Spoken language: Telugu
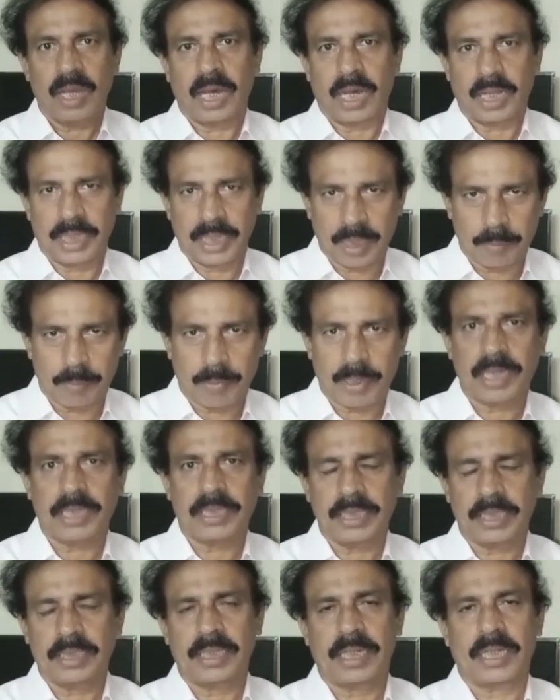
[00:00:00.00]
అదే
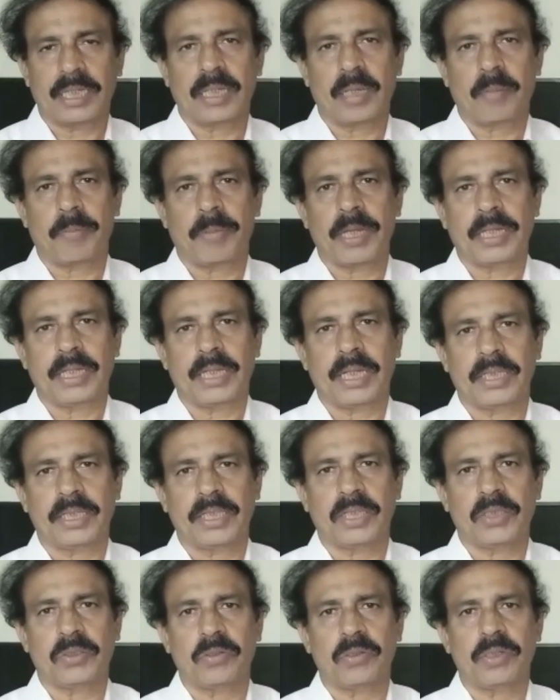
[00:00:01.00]
భారతీయ జనతా పార్టీ
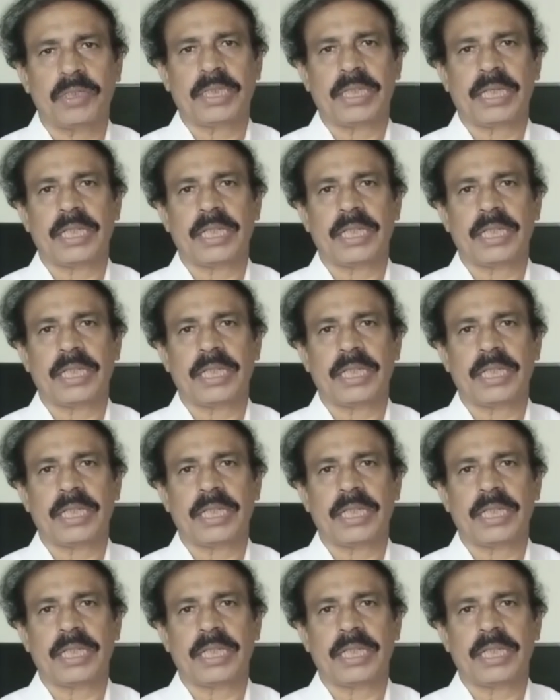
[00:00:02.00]
అధ్యక్షుడు